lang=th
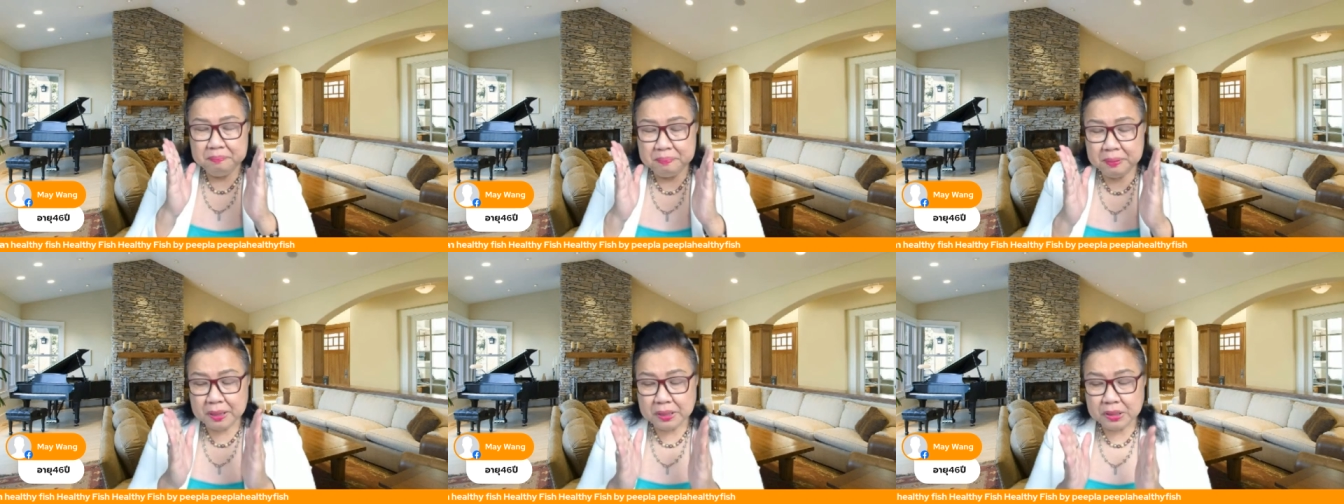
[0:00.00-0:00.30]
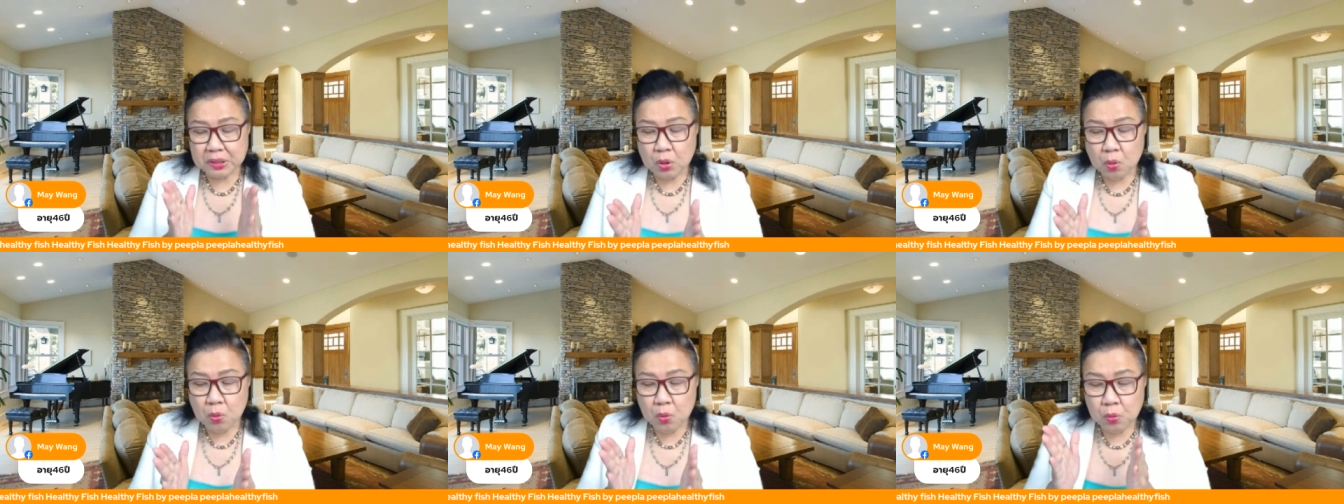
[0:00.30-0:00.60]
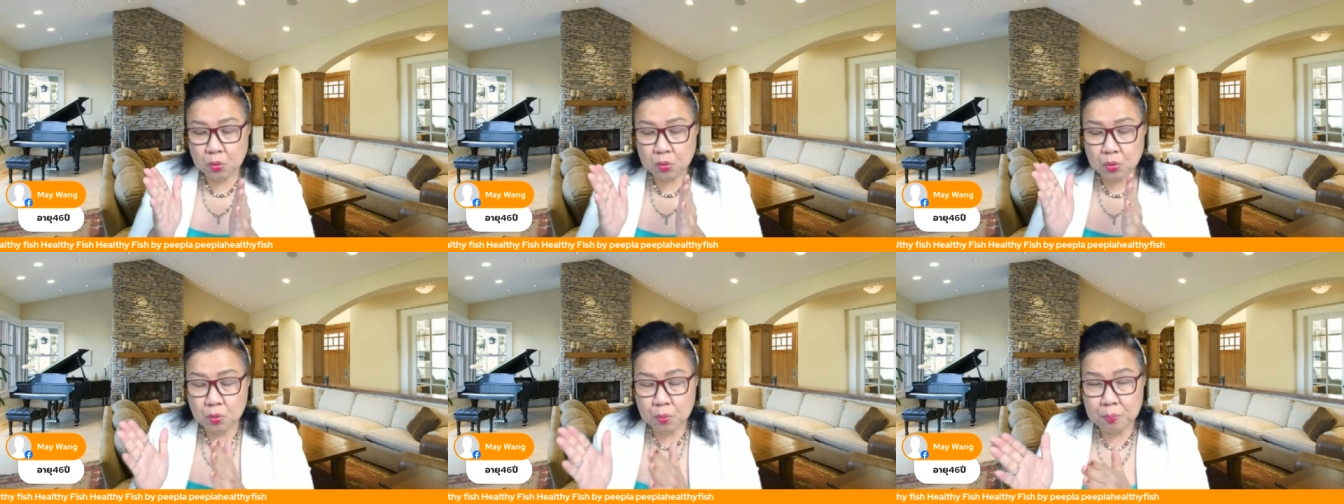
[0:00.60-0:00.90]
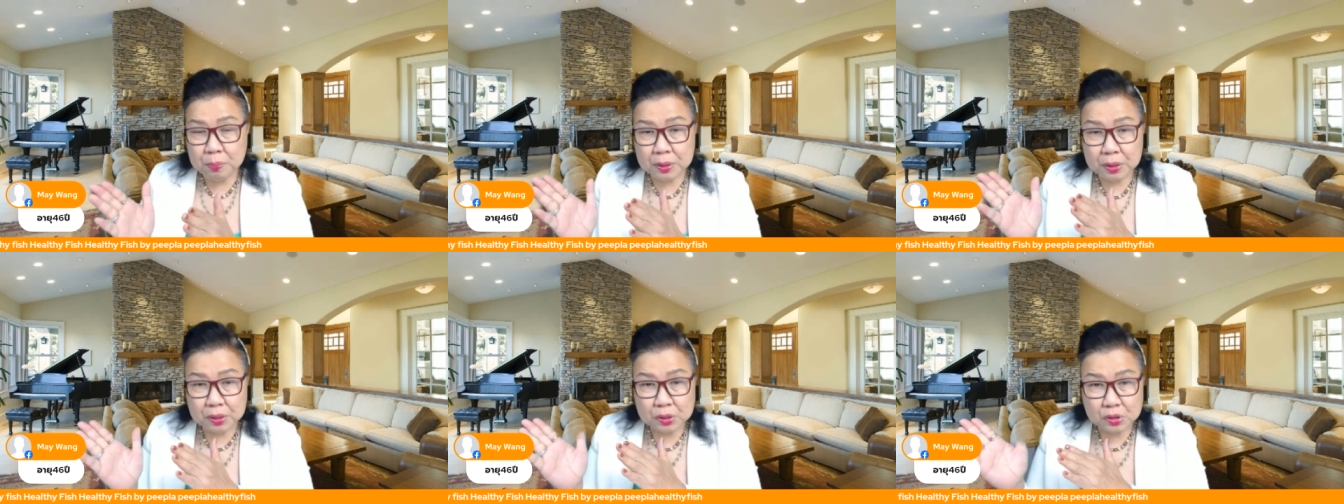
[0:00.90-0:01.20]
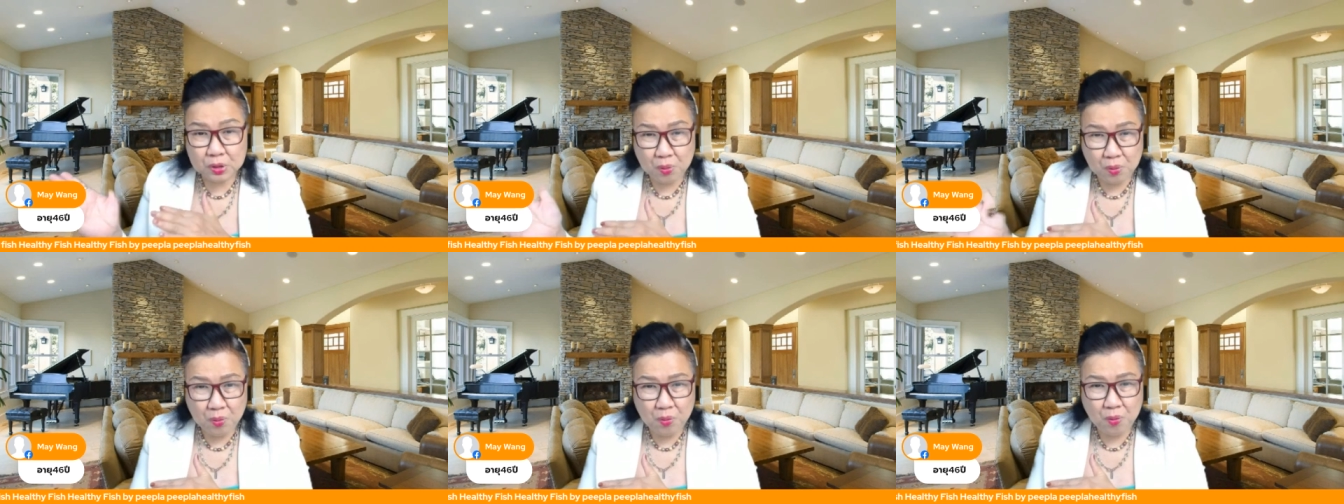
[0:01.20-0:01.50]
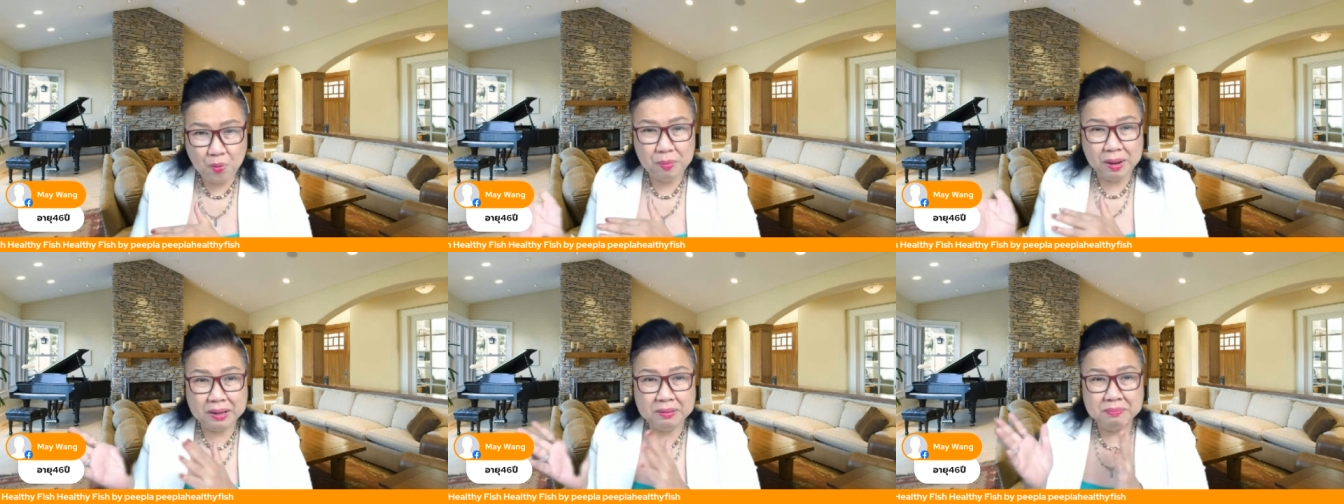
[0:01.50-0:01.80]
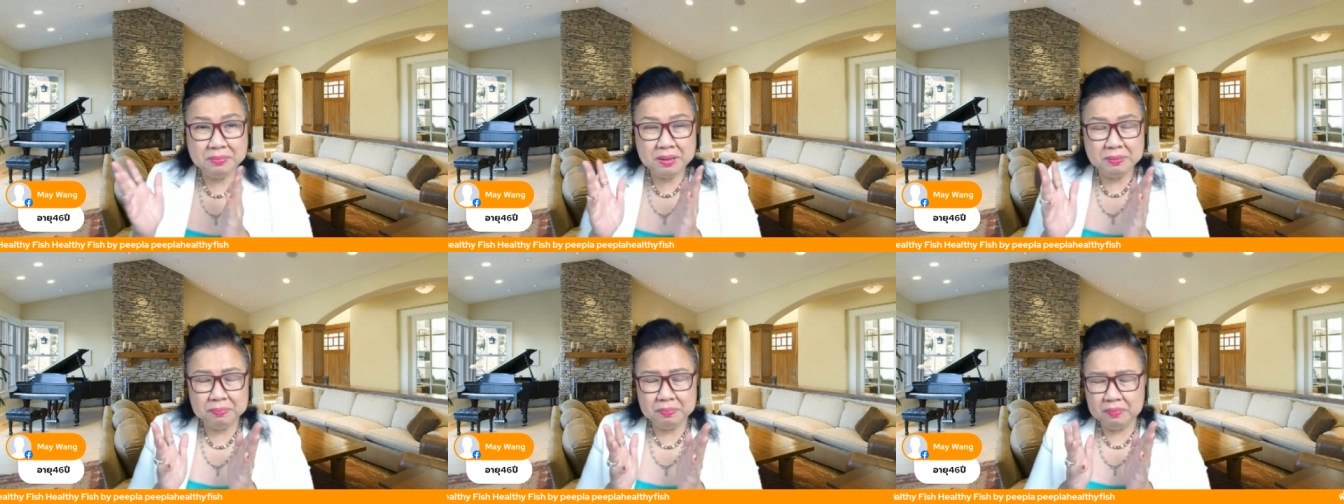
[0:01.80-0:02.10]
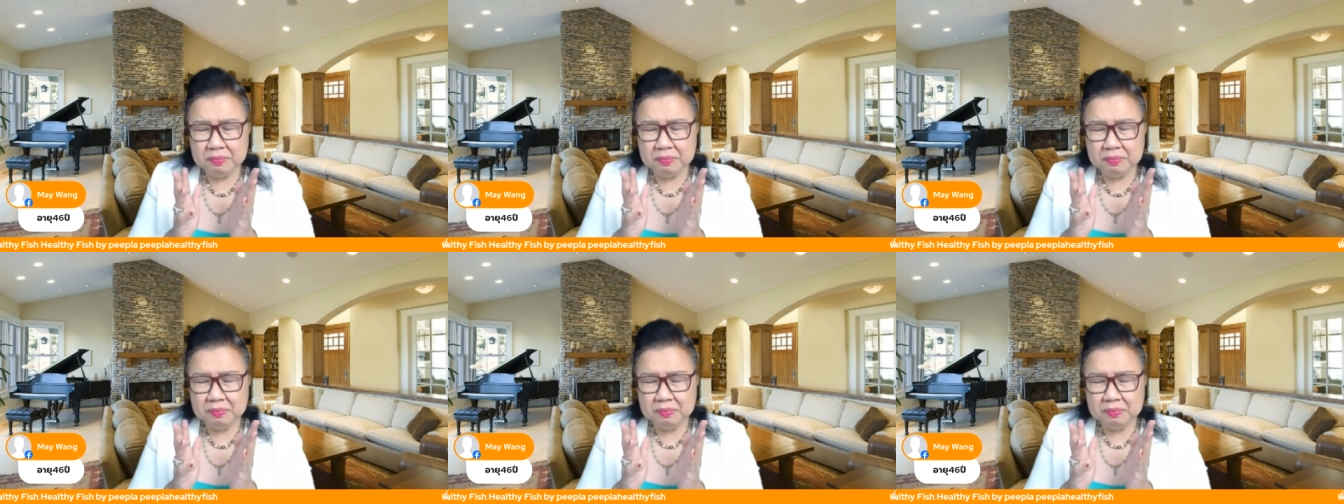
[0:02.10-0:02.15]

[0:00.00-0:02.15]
ประตูทุกประตูมันมี